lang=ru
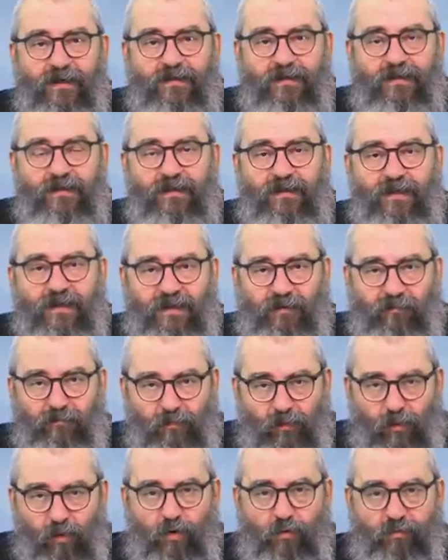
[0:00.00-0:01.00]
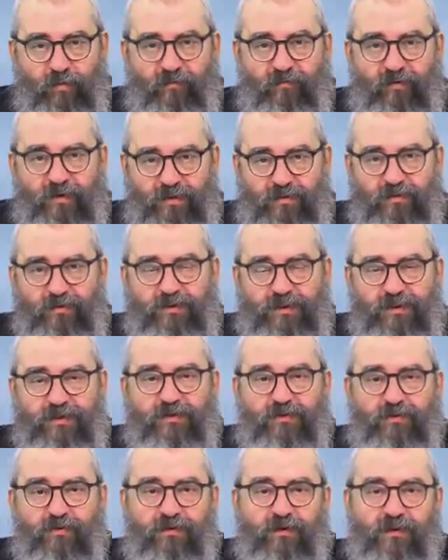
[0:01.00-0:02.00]
не, когда мог бы изучить
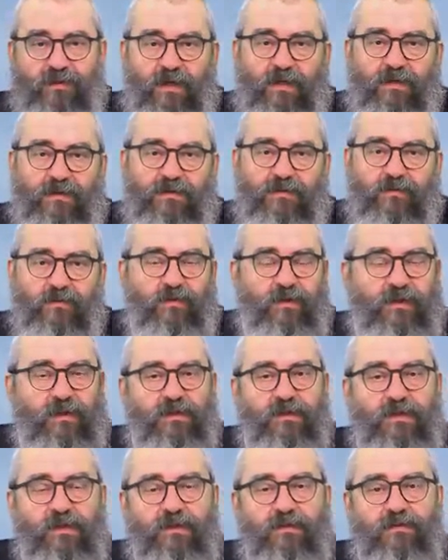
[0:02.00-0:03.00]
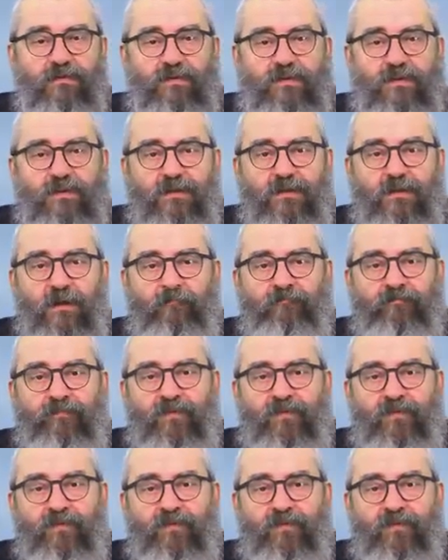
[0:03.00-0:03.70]
что-то, да, из Торы и не изучил,